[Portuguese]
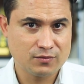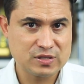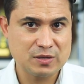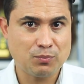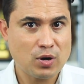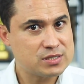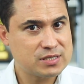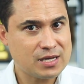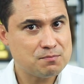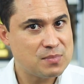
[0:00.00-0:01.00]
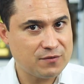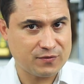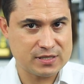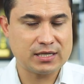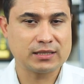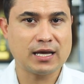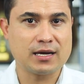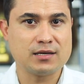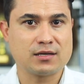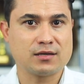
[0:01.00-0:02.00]
Você pode saber fazer a
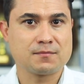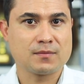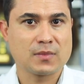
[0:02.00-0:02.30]
técnica